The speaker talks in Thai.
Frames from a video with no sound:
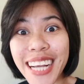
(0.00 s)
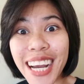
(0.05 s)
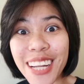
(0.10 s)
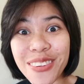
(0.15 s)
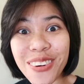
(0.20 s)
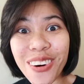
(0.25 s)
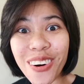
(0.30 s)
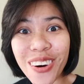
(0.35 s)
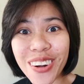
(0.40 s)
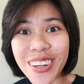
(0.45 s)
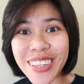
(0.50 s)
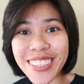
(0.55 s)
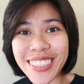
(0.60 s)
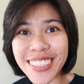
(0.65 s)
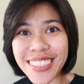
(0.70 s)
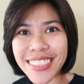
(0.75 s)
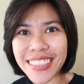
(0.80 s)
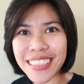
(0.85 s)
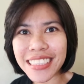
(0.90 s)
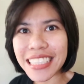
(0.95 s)
สวัสดีค่ะทุกค
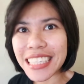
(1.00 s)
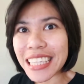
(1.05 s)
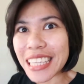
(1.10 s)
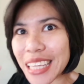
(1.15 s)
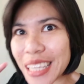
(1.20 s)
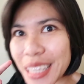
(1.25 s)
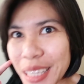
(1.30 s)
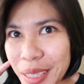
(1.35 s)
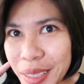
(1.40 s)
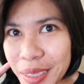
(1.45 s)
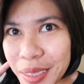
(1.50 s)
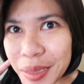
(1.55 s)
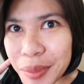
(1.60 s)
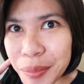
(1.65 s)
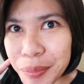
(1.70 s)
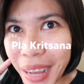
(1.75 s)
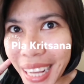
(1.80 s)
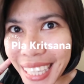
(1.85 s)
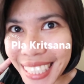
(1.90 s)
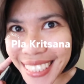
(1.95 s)
น
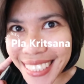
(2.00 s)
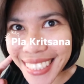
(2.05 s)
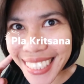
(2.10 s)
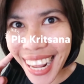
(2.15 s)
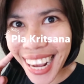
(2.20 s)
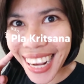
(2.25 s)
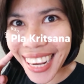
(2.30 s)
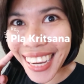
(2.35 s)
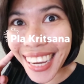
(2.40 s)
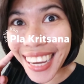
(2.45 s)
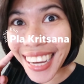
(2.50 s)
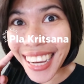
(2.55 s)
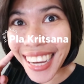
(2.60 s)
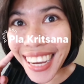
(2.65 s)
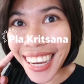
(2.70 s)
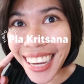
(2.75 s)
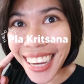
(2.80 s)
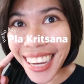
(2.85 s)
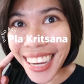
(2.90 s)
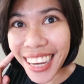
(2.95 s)
ปาติสนาค่ะ วันนี้